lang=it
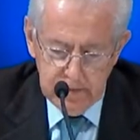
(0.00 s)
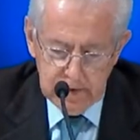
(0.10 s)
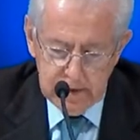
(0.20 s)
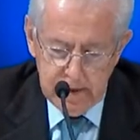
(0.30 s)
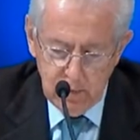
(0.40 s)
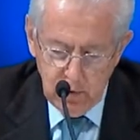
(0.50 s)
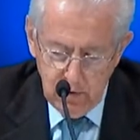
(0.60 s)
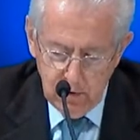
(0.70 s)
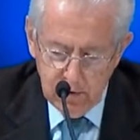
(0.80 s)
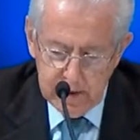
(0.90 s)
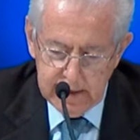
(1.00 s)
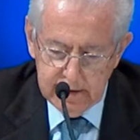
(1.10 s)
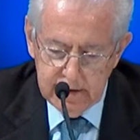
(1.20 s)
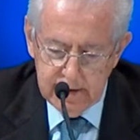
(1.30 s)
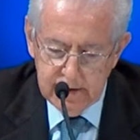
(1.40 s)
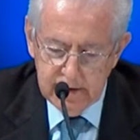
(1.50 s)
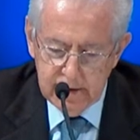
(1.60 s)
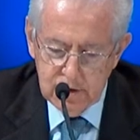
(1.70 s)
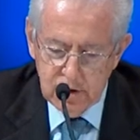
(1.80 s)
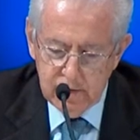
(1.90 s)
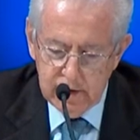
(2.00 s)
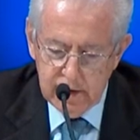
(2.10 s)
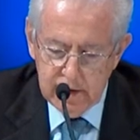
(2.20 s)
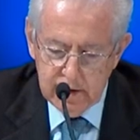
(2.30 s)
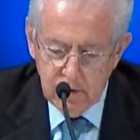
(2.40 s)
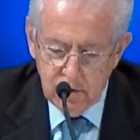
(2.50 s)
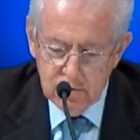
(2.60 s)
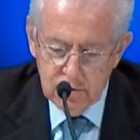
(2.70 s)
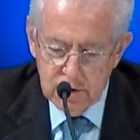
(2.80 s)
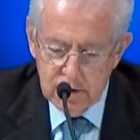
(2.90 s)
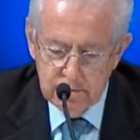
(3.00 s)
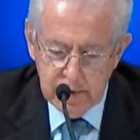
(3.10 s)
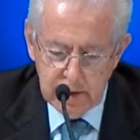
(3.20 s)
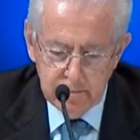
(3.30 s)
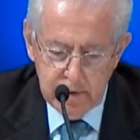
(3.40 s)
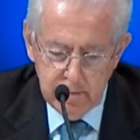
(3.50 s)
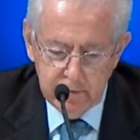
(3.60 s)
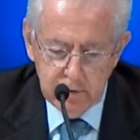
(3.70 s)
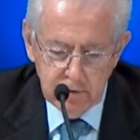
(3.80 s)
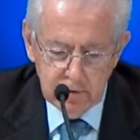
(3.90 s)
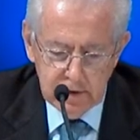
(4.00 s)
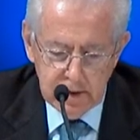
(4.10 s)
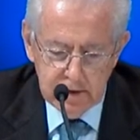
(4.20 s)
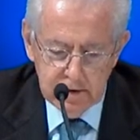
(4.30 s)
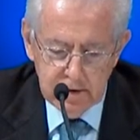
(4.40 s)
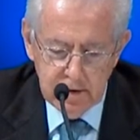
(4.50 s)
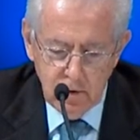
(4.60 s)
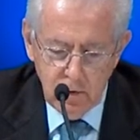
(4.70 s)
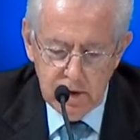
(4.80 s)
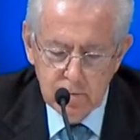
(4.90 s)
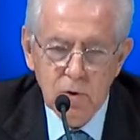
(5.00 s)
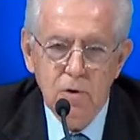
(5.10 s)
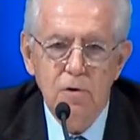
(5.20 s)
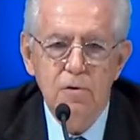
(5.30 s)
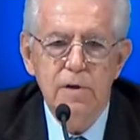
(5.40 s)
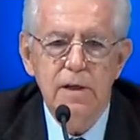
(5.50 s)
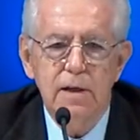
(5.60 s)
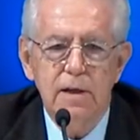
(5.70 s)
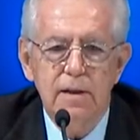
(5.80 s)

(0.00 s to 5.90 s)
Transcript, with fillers: siamo onorati di riceverla oggi per la prima volta in quella Bocconi che